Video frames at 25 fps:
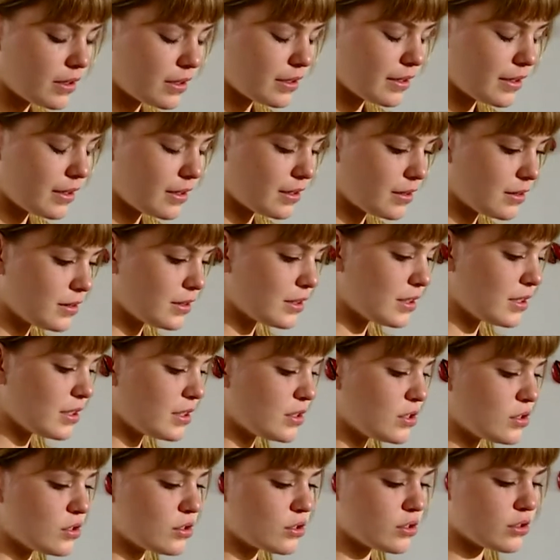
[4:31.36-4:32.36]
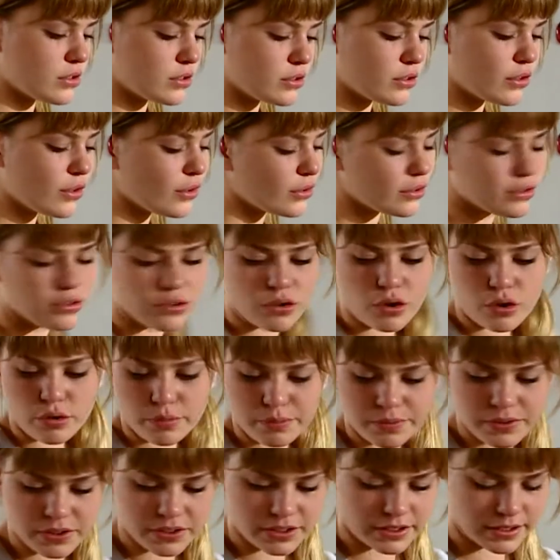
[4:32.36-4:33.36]
Ee, hiç yok, yok
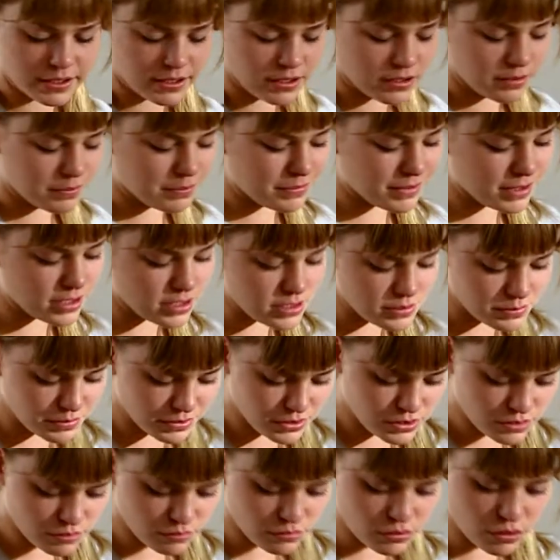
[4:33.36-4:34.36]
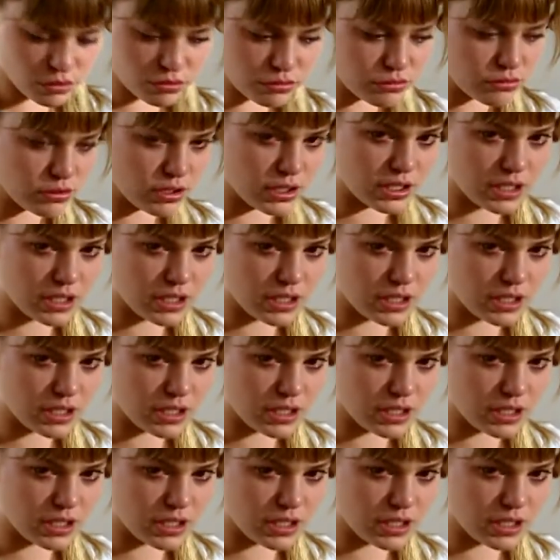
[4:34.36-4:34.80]
bir şey. Biraz başım döndü de